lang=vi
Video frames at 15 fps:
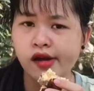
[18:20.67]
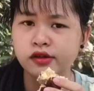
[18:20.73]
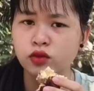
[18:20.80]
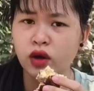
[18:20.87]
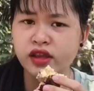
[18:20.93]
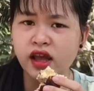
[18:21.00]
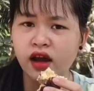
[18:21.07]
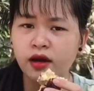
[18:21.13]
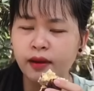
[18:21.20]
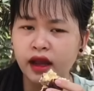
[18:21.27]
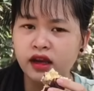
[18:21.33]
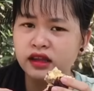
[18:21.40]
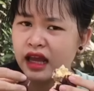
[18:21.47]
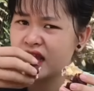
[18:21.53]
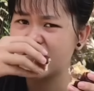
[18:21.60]
quá chất các bạn
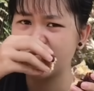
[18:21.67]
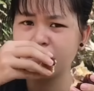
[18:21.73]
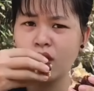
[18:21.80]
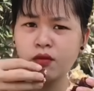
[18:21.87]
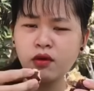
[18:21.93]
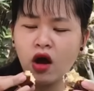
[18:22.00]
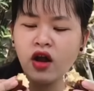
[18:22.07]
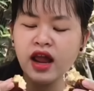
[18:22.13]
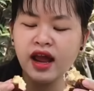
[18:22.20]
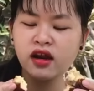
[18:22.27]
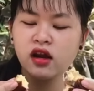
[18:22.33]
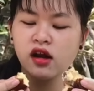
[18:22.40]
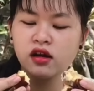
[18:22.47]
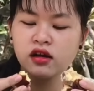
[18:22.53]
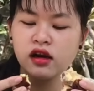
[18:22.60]
tại vì bột nổi ăn
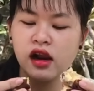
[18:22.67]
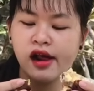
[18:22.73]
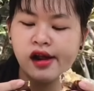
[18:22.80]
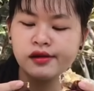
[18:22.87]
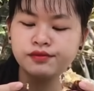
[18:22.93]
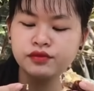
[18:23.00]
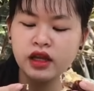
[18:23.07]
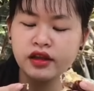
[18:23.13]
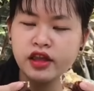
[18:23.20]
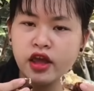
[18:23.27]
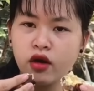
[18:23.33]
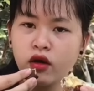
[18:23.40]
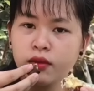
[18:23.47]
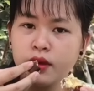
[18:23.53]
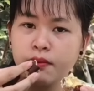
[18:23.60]
rất là ăn
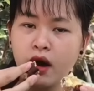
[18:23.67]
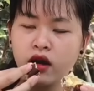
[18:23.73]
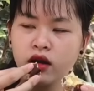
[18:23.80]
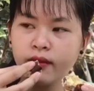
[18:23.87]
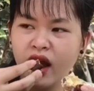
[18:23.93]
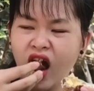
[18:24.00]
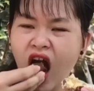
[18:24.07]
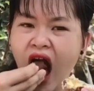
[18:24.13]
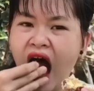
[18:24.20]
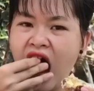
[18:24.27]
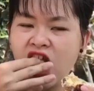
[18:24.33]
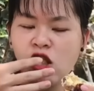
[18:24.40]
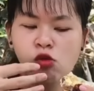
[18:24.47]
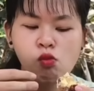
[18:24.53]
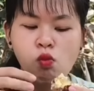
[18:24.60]
nhiều quá bị bệnh các bạn
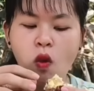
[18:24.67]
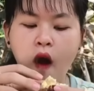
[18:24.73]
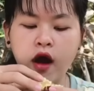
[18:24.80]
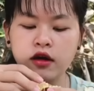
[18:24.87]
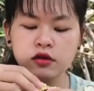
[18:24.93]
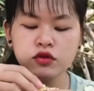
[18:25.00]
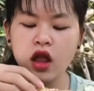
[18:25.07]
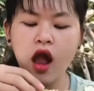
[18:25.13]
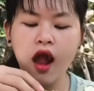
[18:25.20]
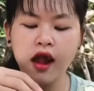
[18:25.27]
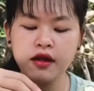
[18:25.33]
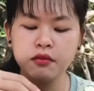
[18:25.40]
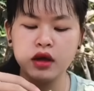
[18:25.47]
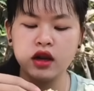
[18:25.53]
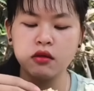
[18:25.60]

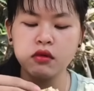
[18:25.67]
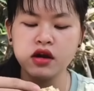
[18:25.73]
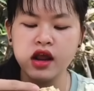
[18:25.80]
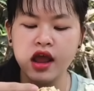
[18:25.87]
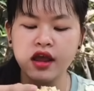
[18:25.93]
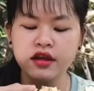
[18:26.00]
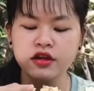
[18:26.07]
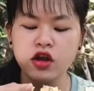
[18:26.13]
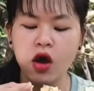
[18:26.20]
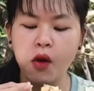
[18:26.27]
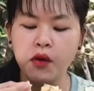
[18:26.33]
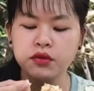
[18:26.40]
nên mình không có để vô